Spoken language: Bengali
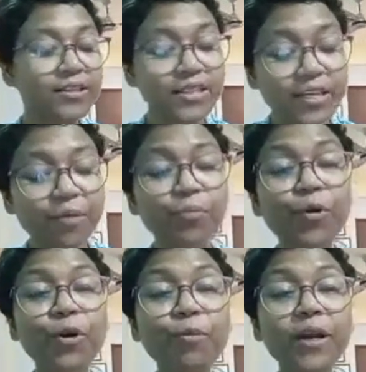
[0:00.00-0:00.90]
যিনি
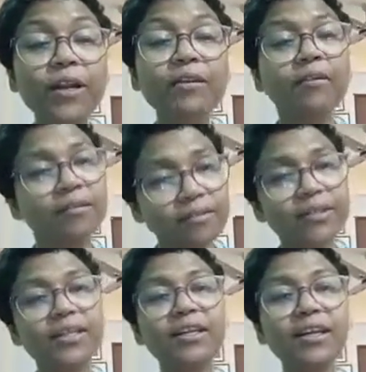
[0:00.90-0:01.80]
বলবেন
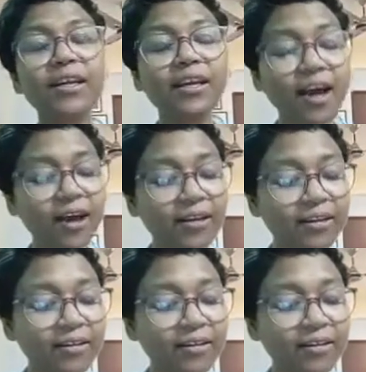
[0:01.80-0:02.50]
তিনিই নাই